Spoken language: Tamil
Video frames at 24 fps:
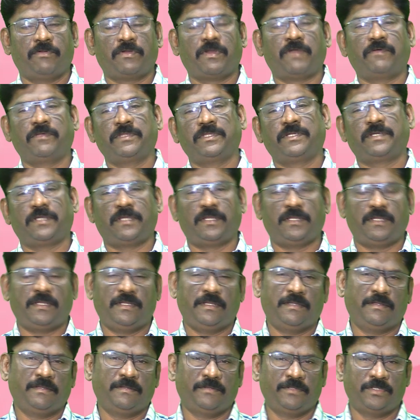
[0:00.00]
அவங்க வந்து
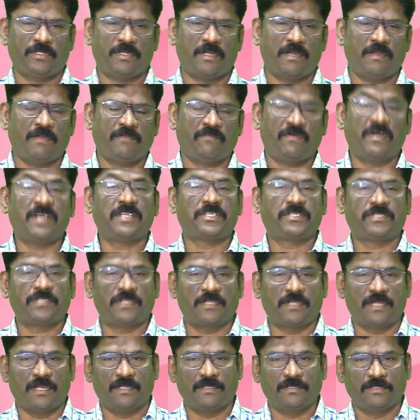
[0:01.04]

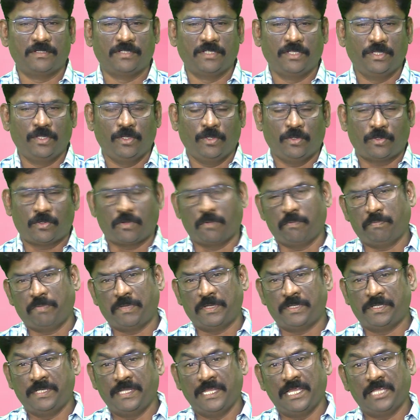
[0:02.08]
வாசிச்சிருக்காங்க ரொம்ப
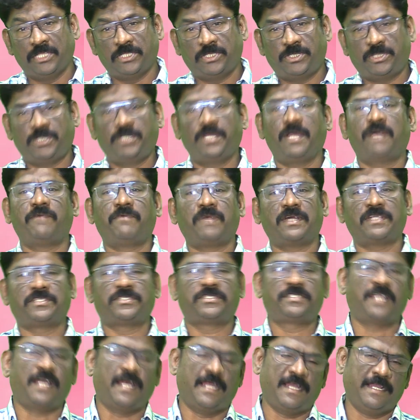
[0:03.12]
நேர்த்தியாக
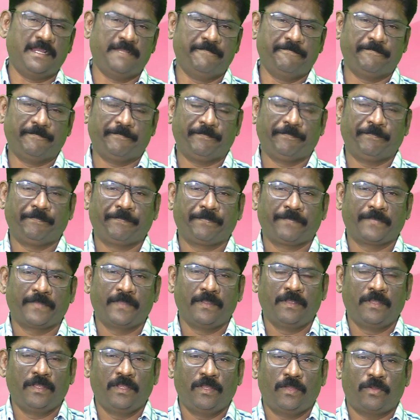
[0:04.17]
வாசித்தா
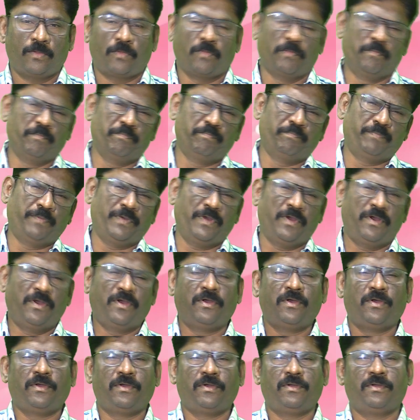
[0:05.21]
ரொம்ப
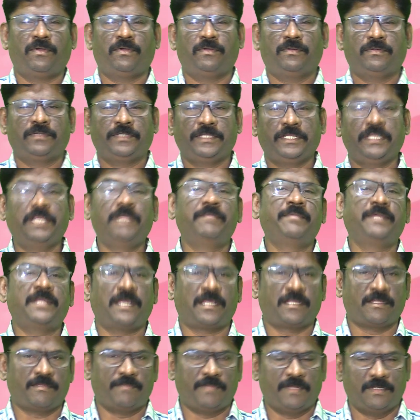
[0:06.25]
இனிமையாக
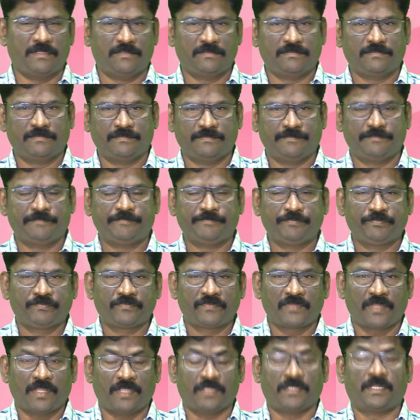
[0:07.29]
இருக்குமா
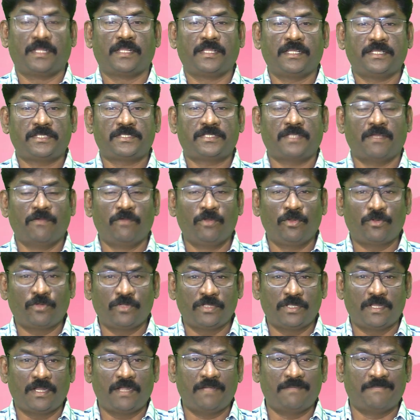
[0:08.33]
அதனால தான் சவுல்
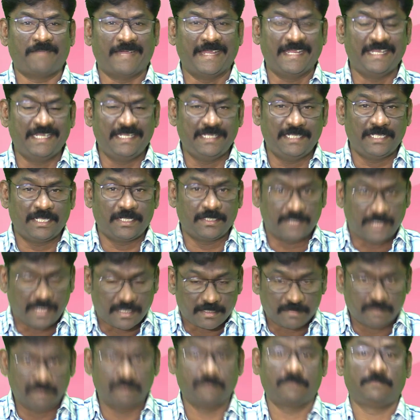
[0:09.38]
கொஞ்ச நாள் மயங்கி
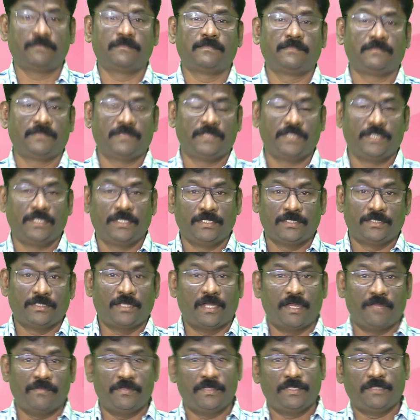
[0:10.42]
இருந்தார்
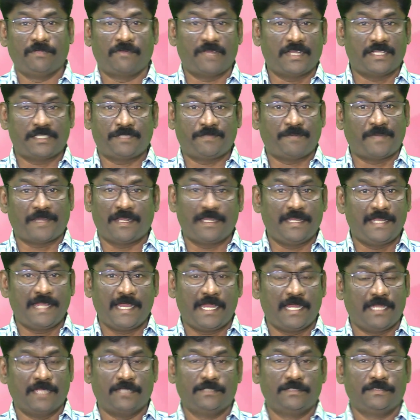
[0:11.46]
தாவி இது வாசிப்பார்
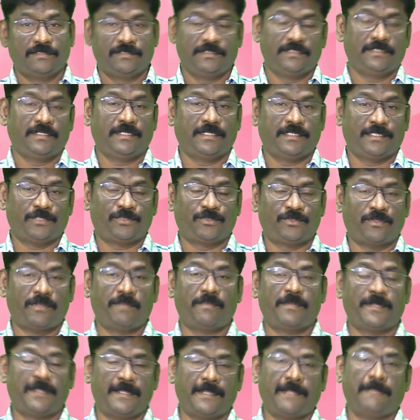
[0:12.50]
இல்லையா அந்த
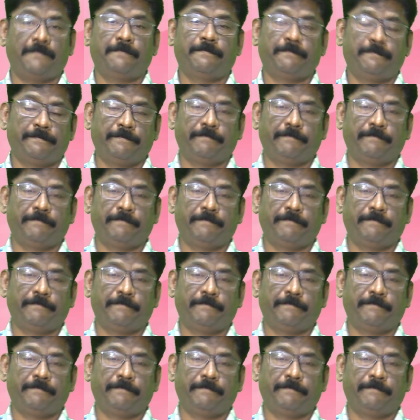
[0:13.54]
சுரமண்டலம்